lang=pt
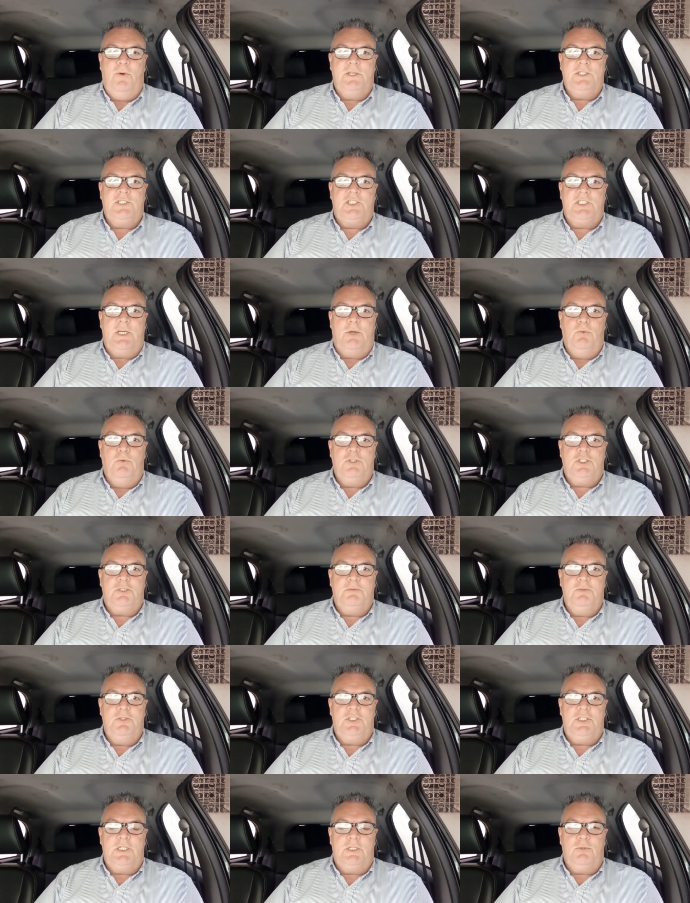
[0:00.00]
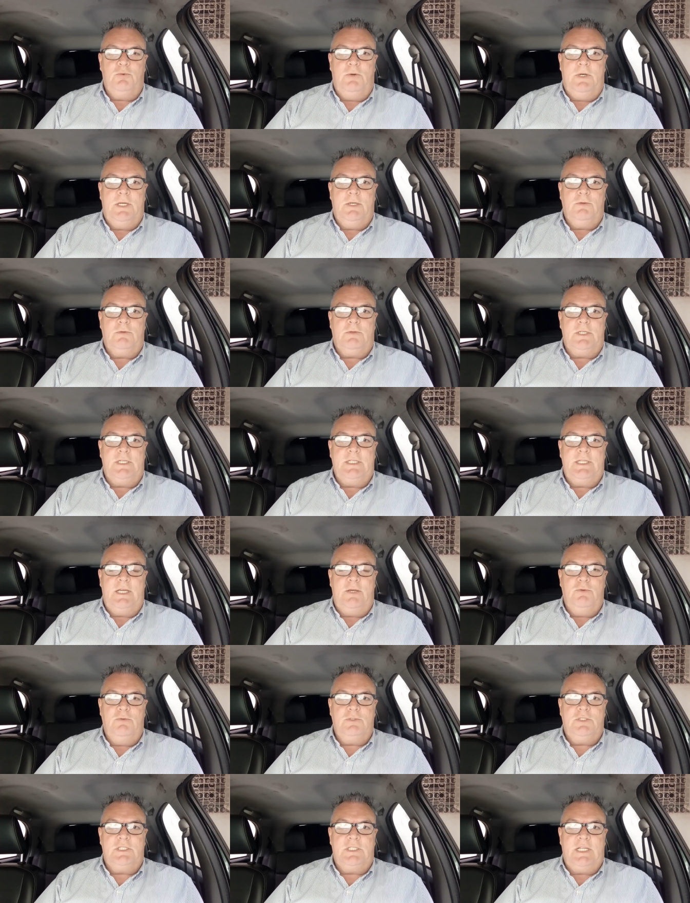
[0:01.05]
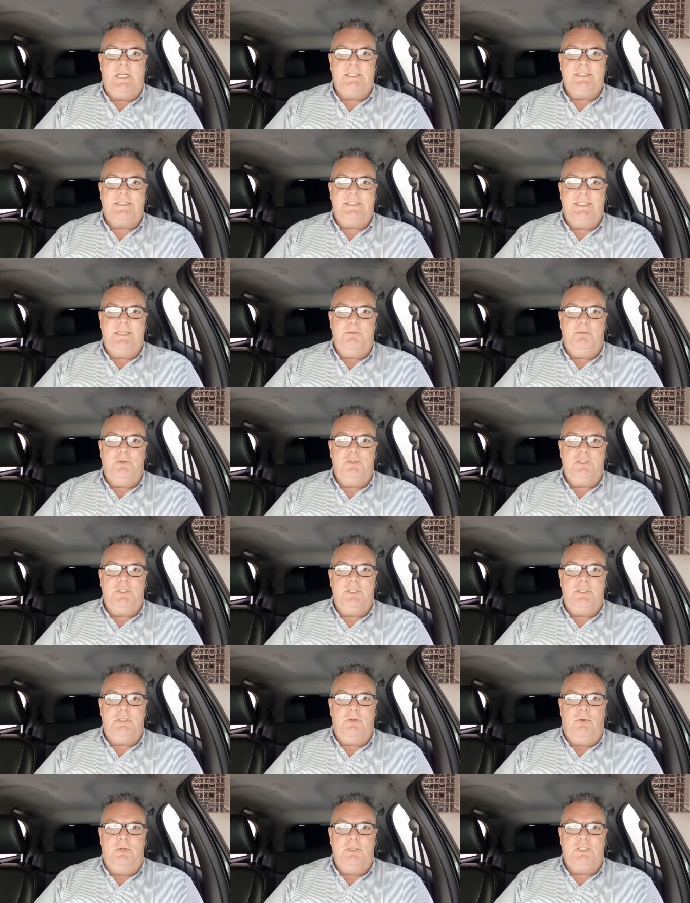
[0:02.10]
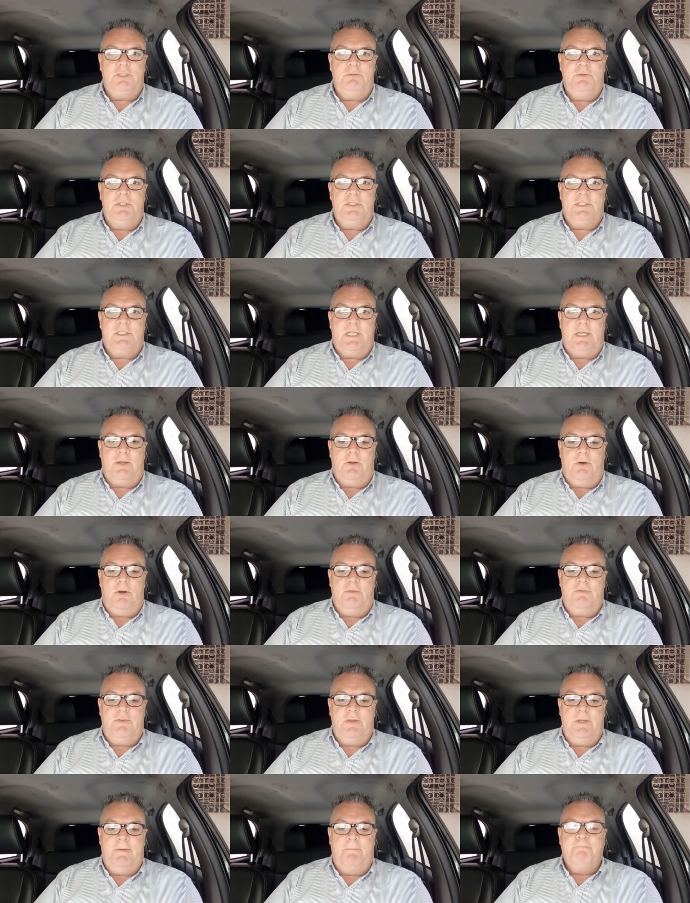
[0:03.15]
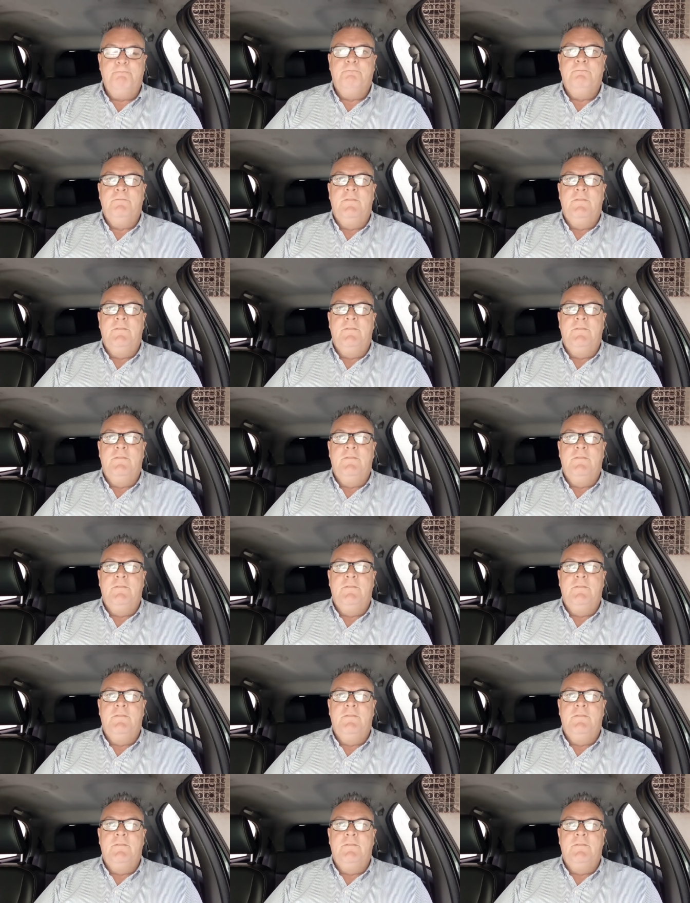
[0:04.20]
Hoje é o último dia do ano, 31 de dezembro de 2019.